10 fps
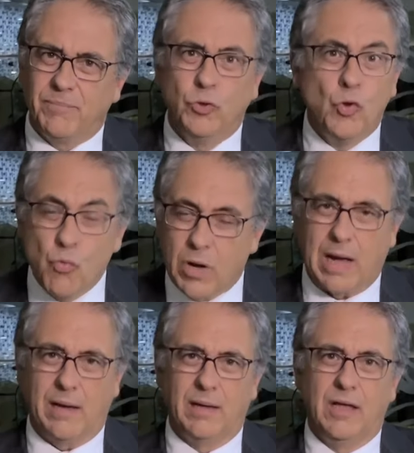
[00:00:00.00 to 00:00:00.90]

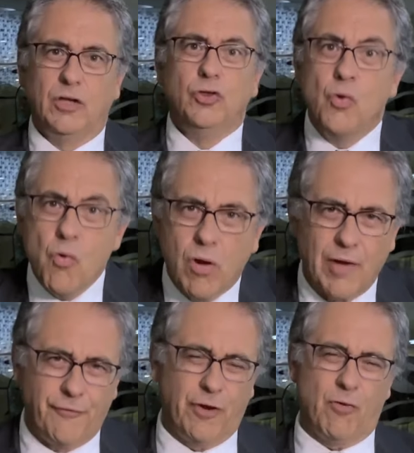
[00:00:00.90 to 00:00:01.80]
Nunca, nunca
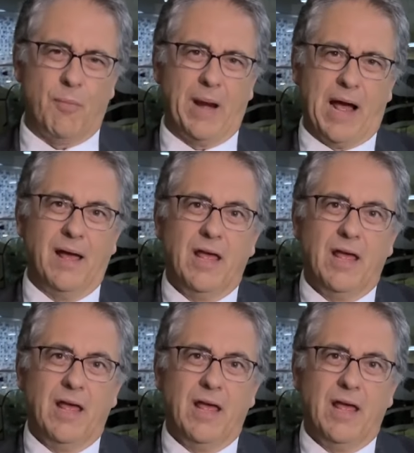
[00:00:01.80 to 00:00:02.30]
foi cobrar.